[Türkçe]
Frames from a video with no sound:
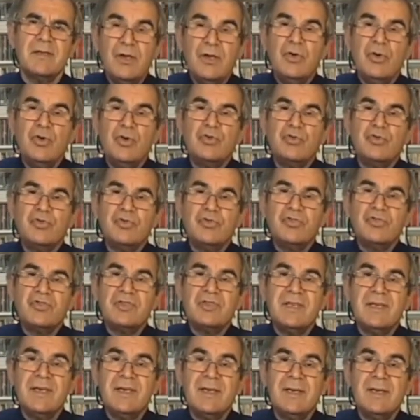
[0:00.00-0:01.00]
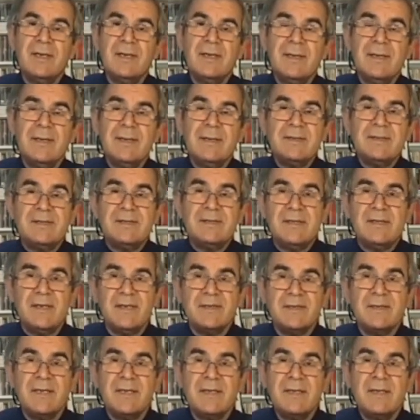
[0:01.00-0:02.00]
Üçüncüsü de
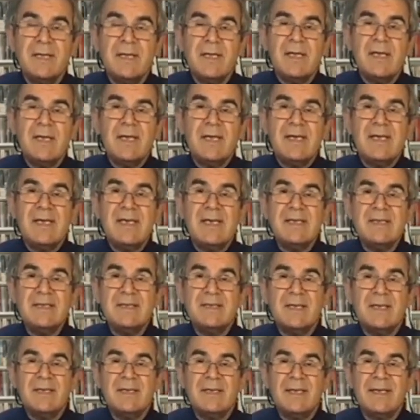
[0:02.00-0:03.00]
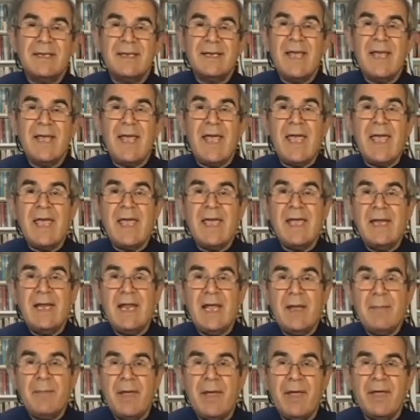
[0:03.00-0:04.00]
siyaset insanları
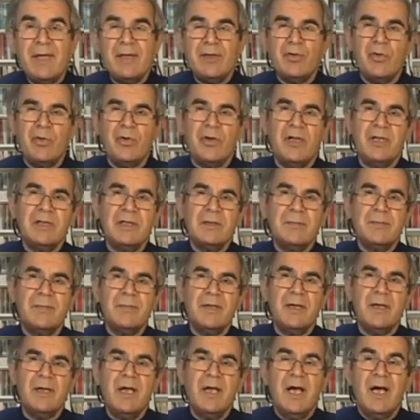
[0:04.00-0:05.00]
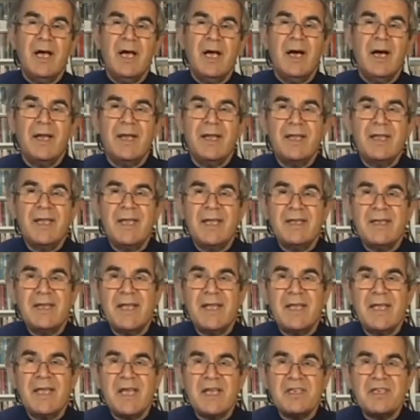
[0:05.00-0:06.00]
eyleme yönetme, harekete
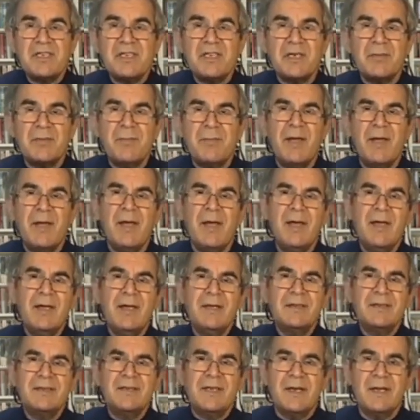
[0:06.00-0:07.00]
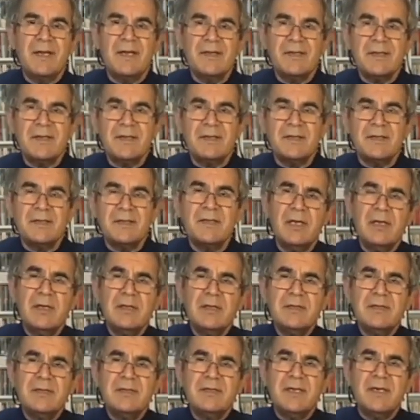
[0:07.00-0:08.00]
geçirme, sanatıdır.
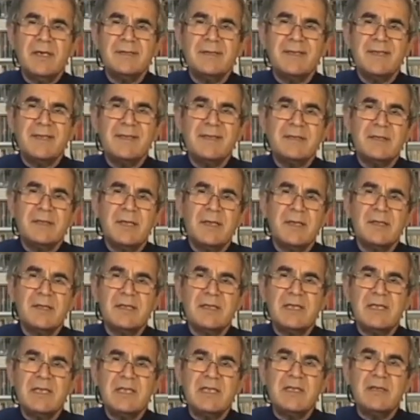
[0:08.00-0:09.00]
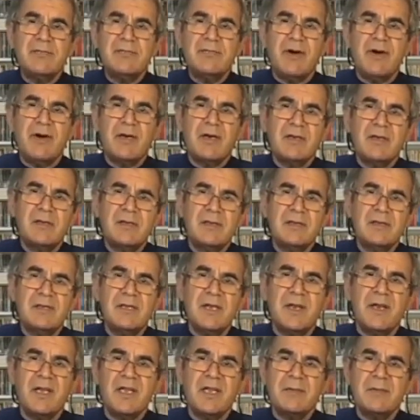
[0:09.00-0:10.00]
Siyaset sanatı ittifak
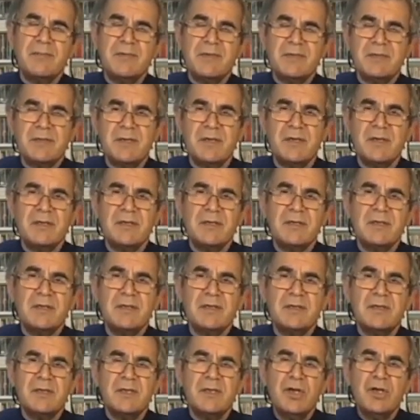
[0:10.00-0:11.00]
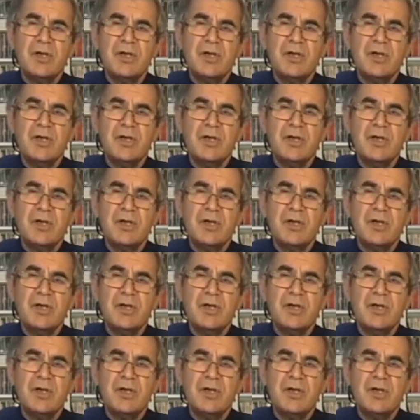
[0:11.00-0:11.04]
yaratma sanatıdır.